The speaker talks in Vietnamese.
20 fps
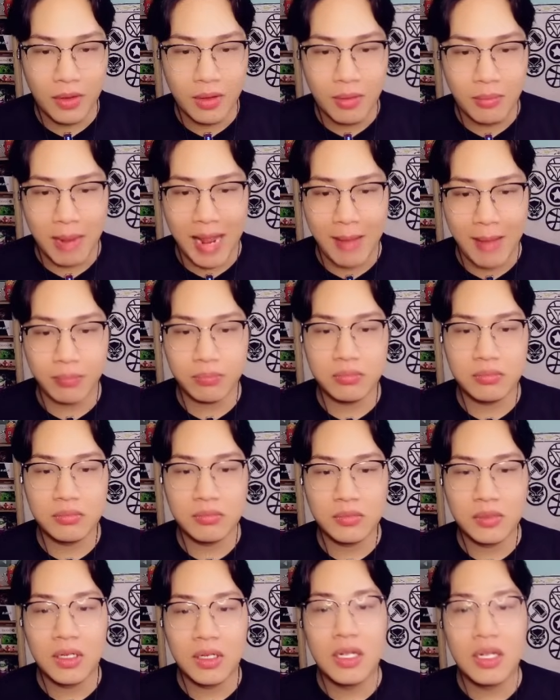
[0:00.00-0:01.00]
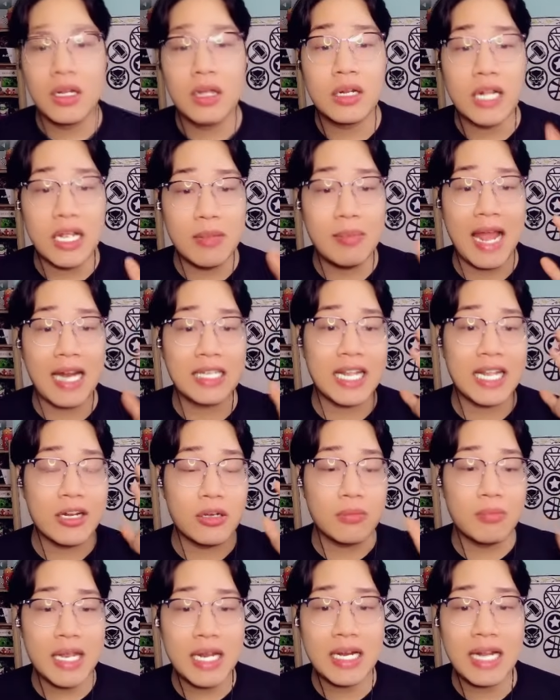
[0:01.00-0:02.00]
bẹp thì mấy anh sẽ
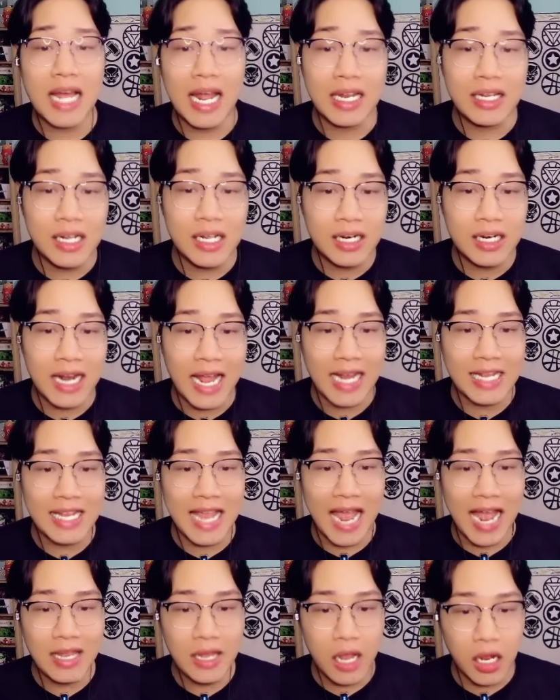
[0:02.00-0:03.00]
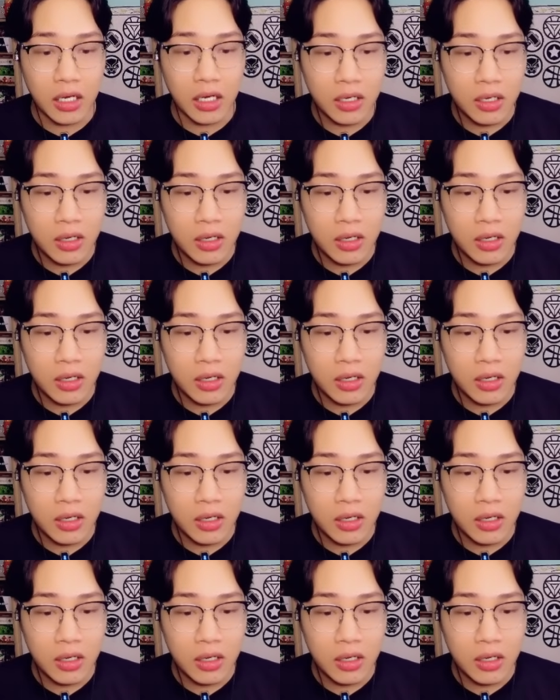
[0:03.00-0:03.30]
được biến thành dân làng giả nhân